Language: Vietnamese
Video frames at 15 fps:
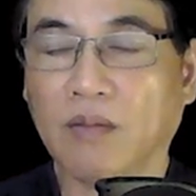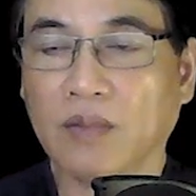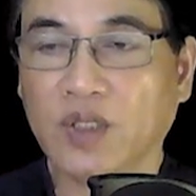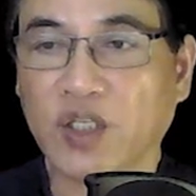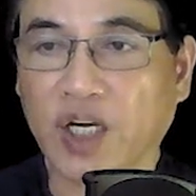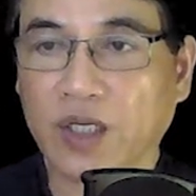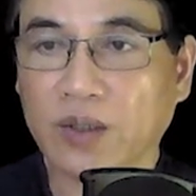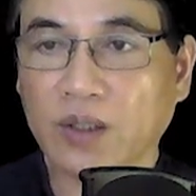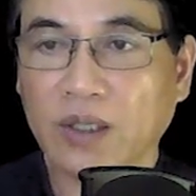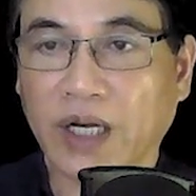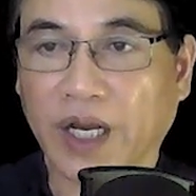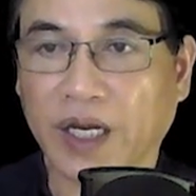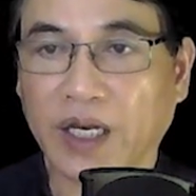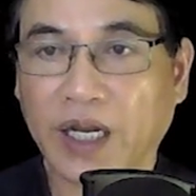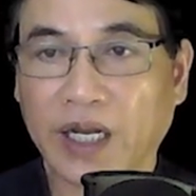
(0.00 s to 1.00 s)
Chợt nó
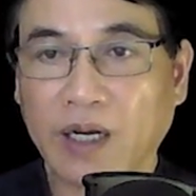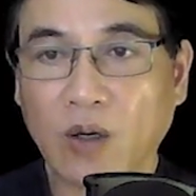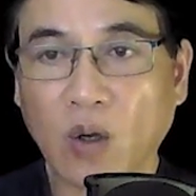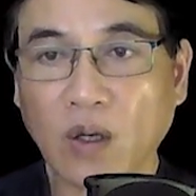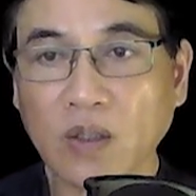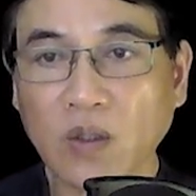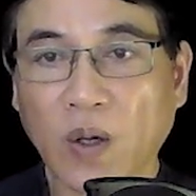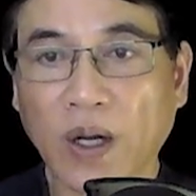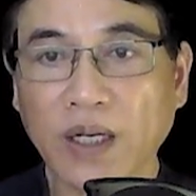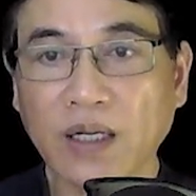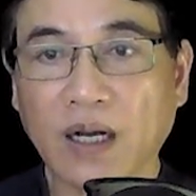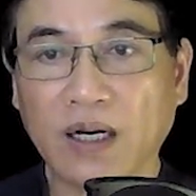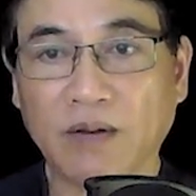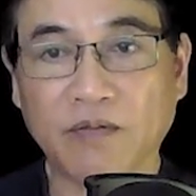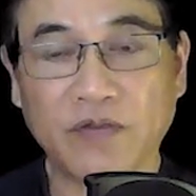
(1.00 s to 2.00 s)
lại nghe loáng thoáng
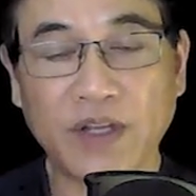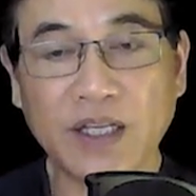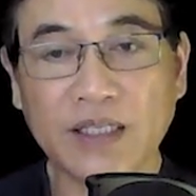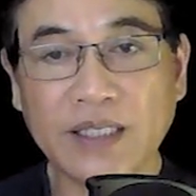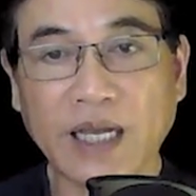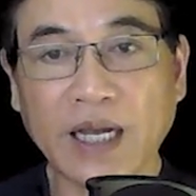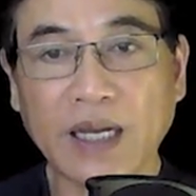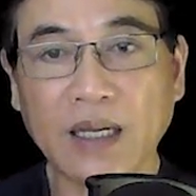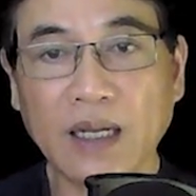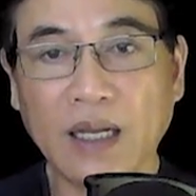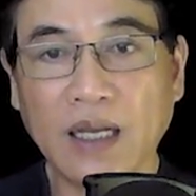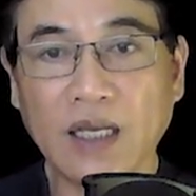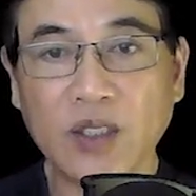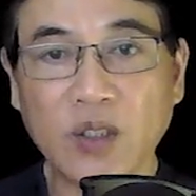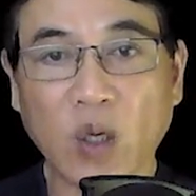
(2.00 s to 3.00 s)
ở đằng phía xa,
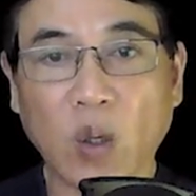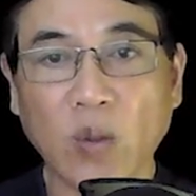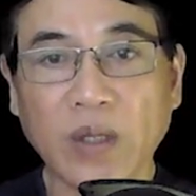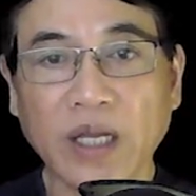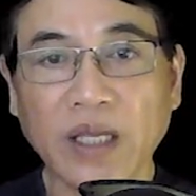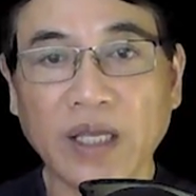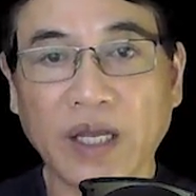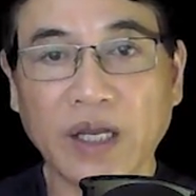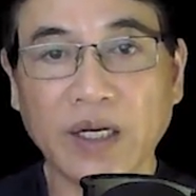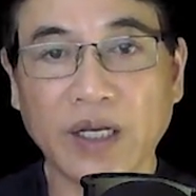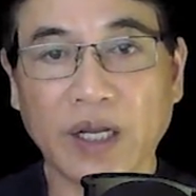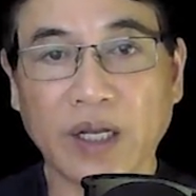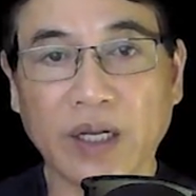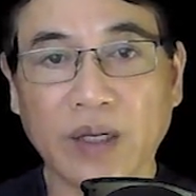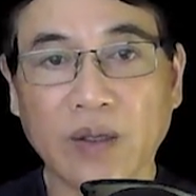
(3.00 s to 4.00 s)
chỗ cái nghĩa
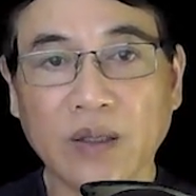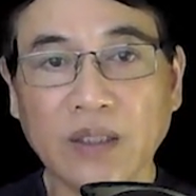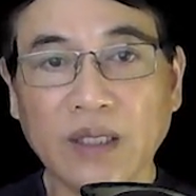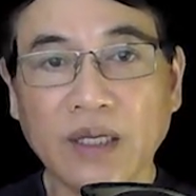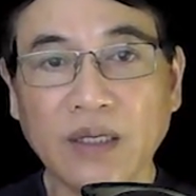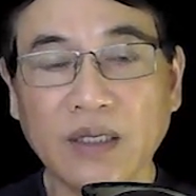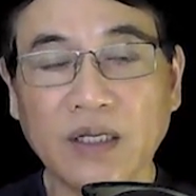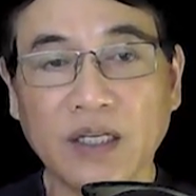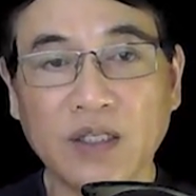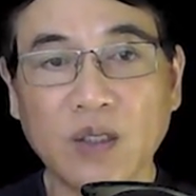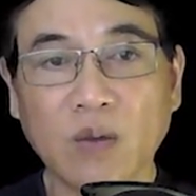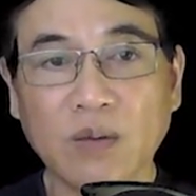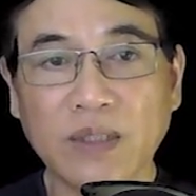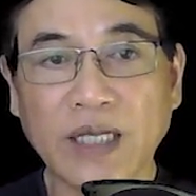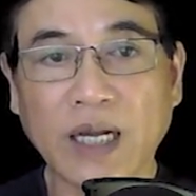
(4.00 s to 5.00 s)
địa có tiếng người
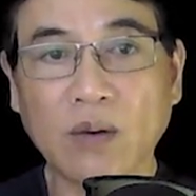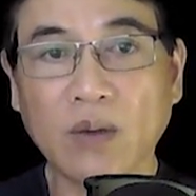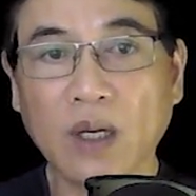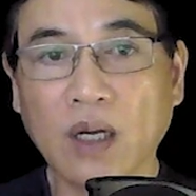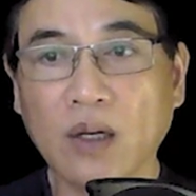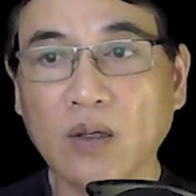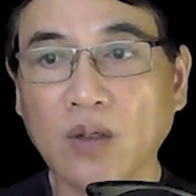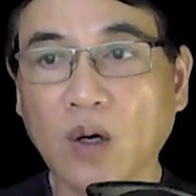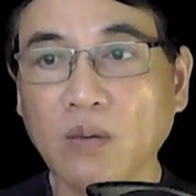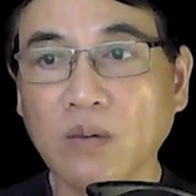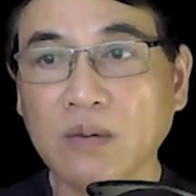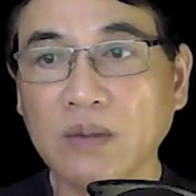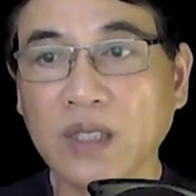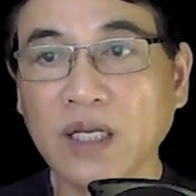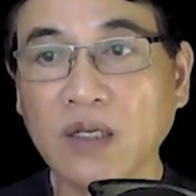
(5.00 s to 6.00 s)
xôn xao
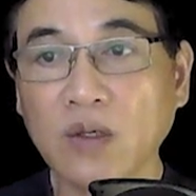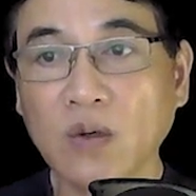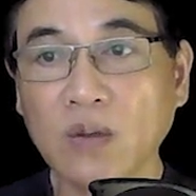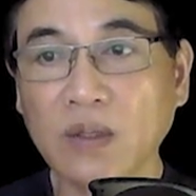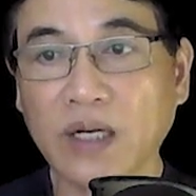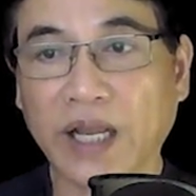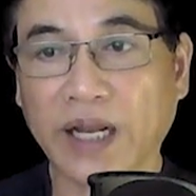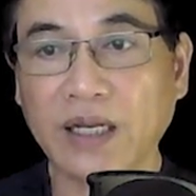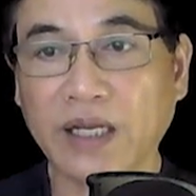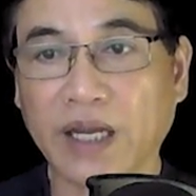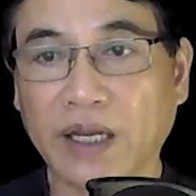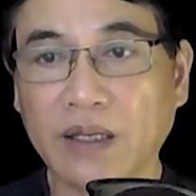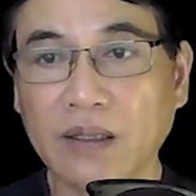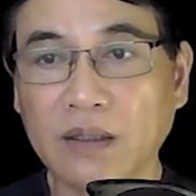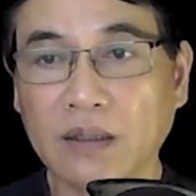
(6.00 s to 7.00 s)
cùng tiếng cuốc lẻn
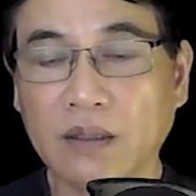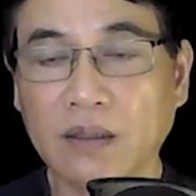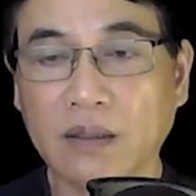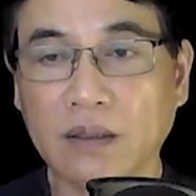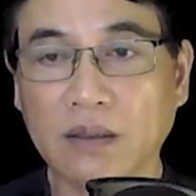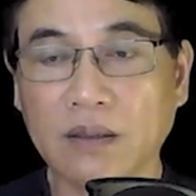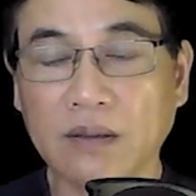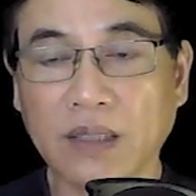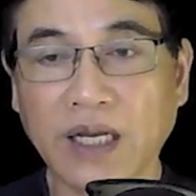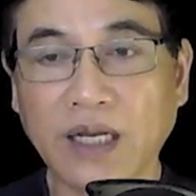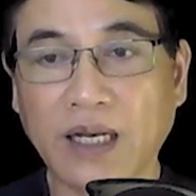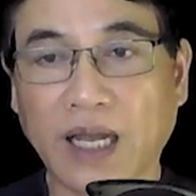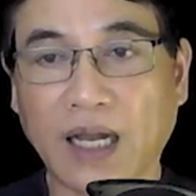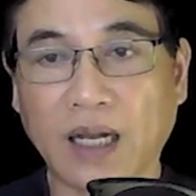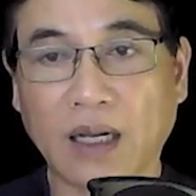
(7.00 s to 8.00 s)
kẽn. Thấy
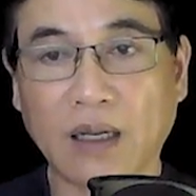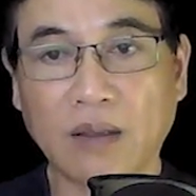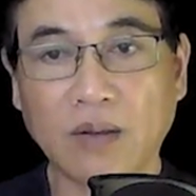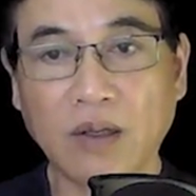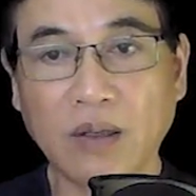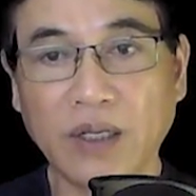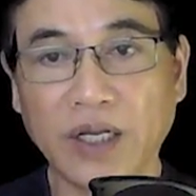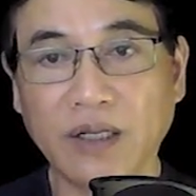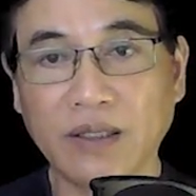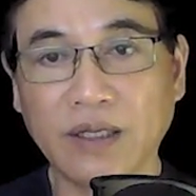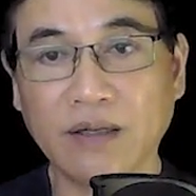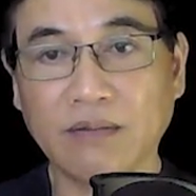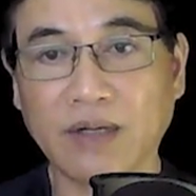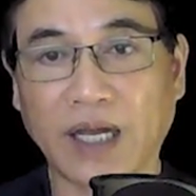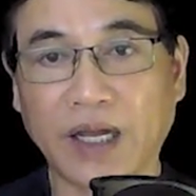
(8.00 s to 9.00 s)
lạ, nó liền
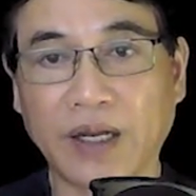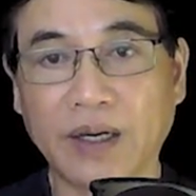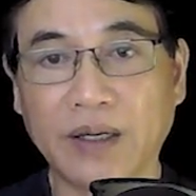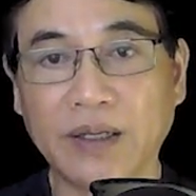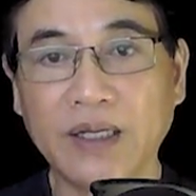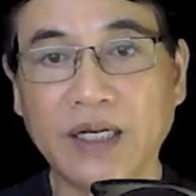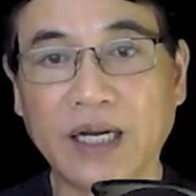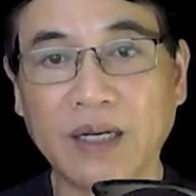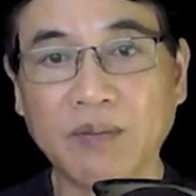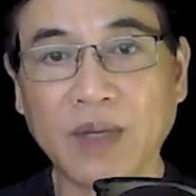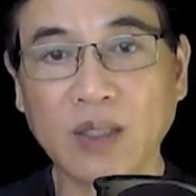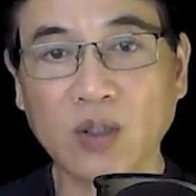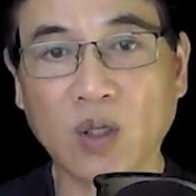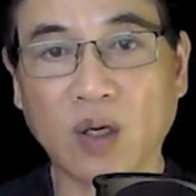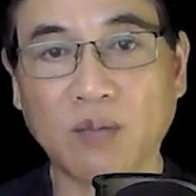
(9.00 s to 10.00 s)
dừng lại, đưa ánh
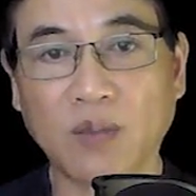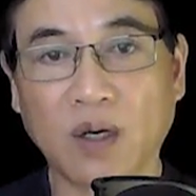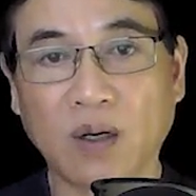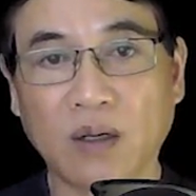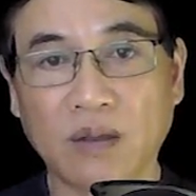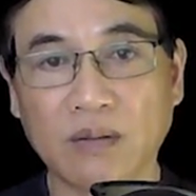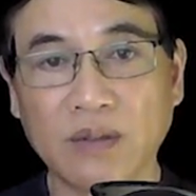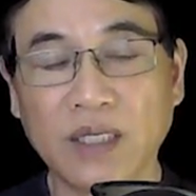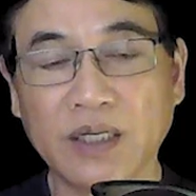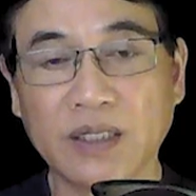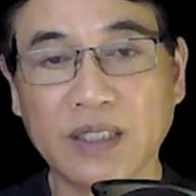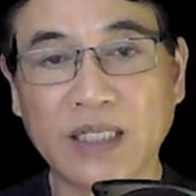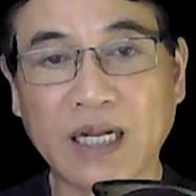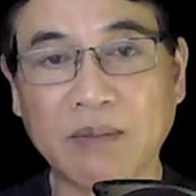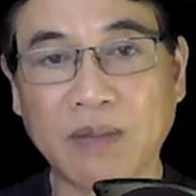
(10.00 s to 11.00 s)
mắt tò mò
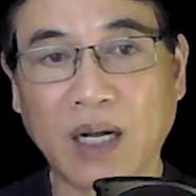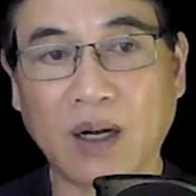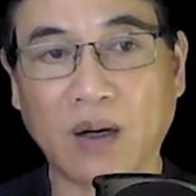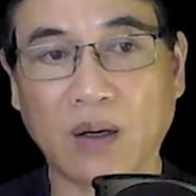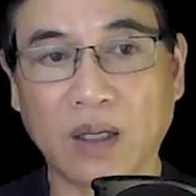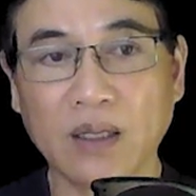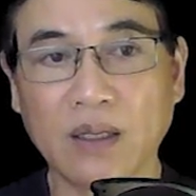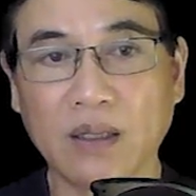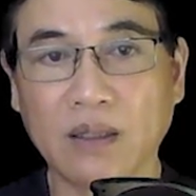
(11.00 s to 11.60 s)
nhìn ra mà hỏi.